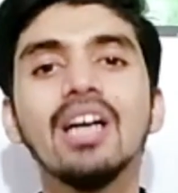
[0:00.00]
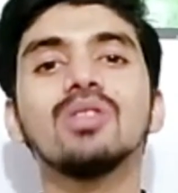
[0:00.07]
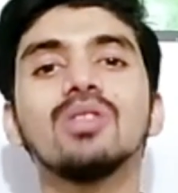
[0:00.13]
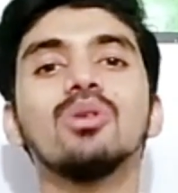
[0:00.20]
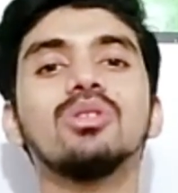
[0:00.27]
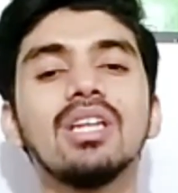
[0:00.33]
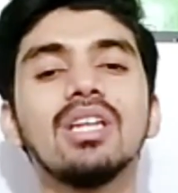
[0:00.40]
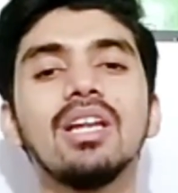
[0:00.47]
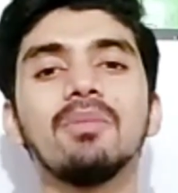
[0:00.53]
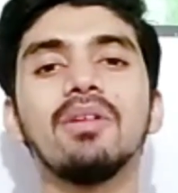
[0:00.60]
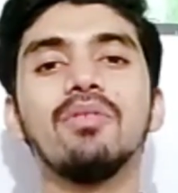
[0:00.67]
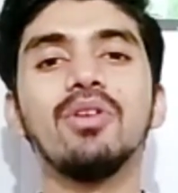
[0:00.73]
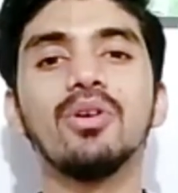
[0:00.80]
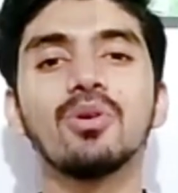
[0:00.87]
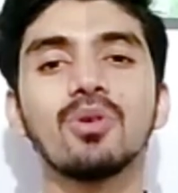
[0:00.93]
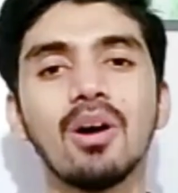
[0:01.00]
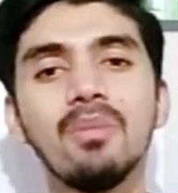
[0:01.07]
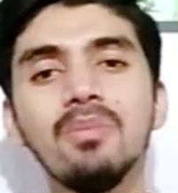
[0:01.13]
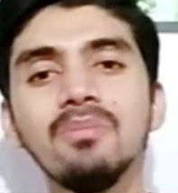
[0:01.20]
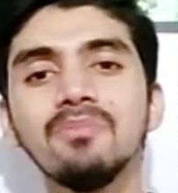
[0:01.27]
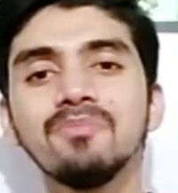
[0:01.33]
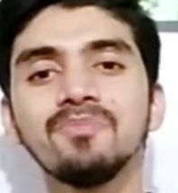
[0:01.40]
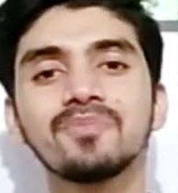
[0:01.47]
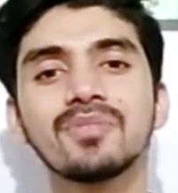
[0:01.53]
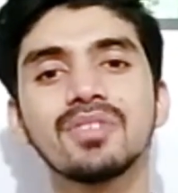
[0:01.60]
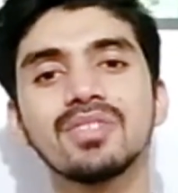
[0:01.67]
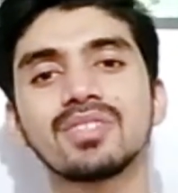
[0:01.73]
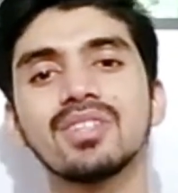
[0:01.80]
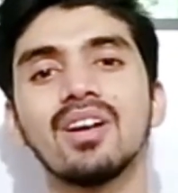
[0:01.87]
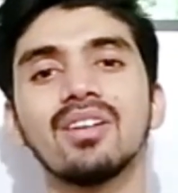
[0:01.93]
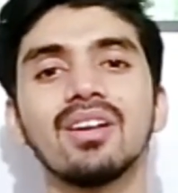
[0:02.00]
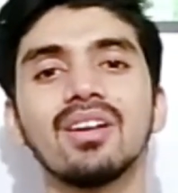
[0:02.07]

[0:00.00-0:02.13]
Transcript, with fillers: तो चलें अपनी वीडियो को अब स्टार्ट कर